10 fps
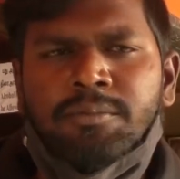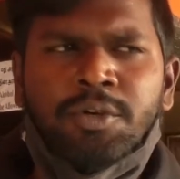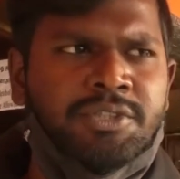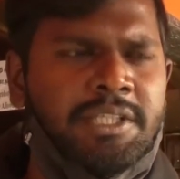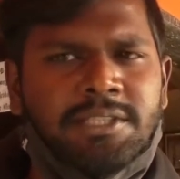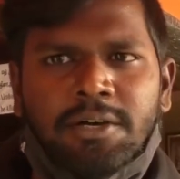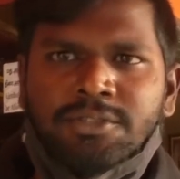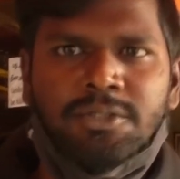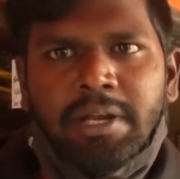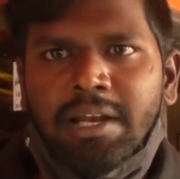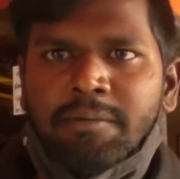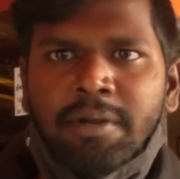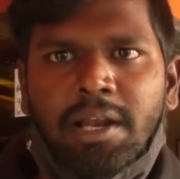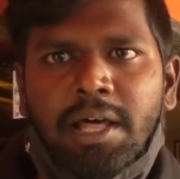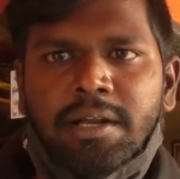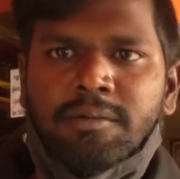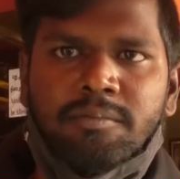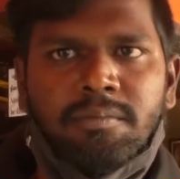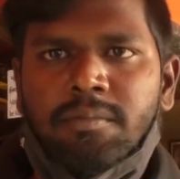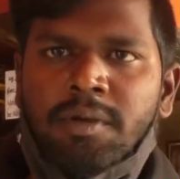மியூசிக் கவுண்ட் ஸ்கோர் எல்லாமே நல்லாயிருக்கு
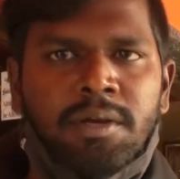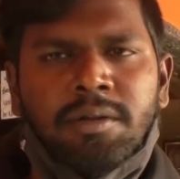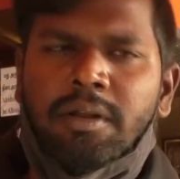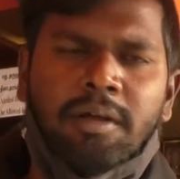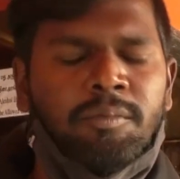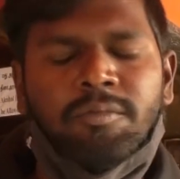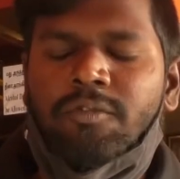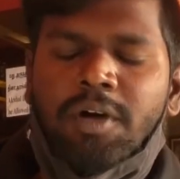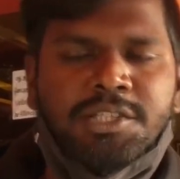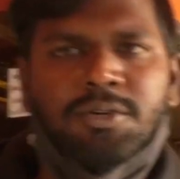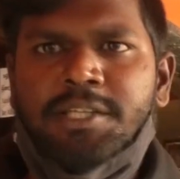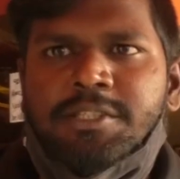ஒர்த்து